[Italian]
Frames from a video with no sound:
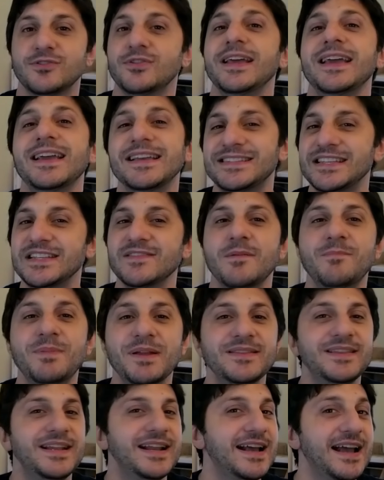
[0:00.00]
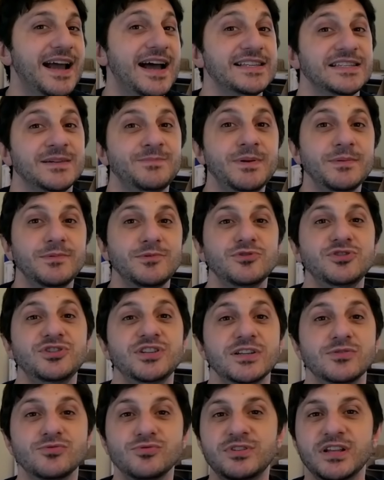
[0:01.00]
non è che si deve prendere a casa prima di
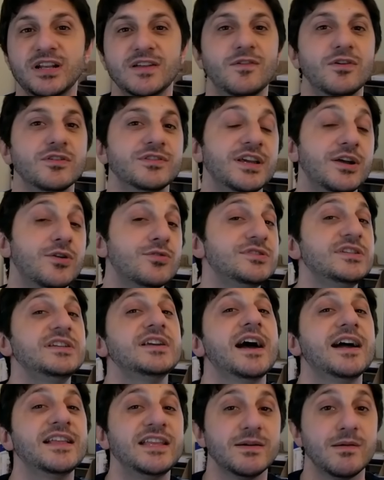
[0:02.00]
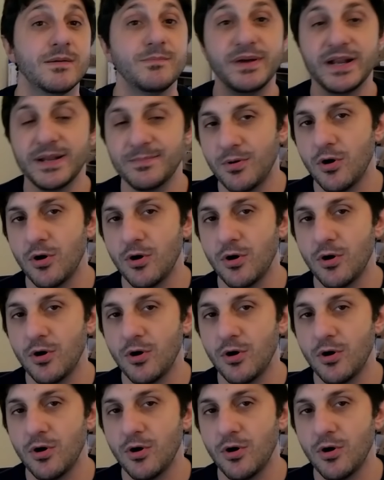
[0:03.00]
uscire tutte le volte così andiamo a bere